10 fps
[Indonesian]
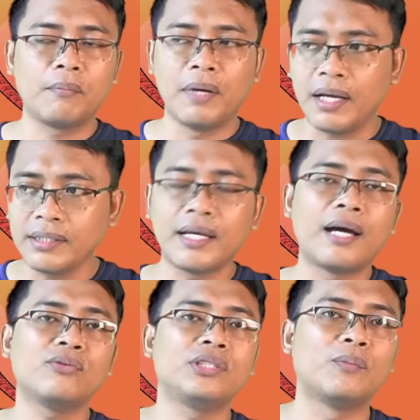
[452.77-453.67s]
maka
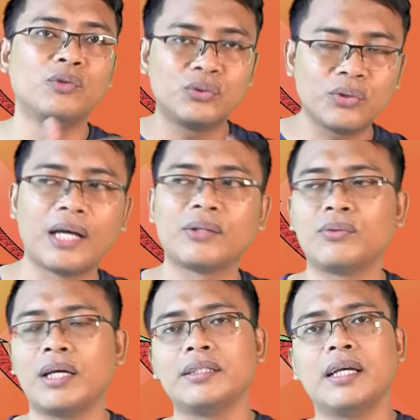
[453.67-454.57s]
seharusnya muncul
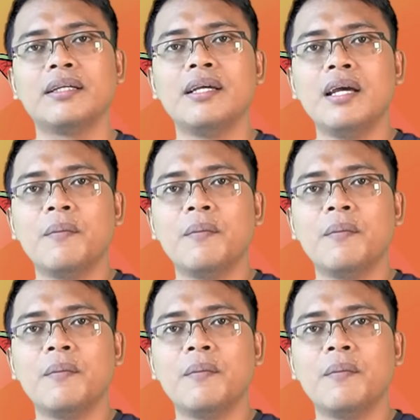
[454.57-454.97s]
aturan yang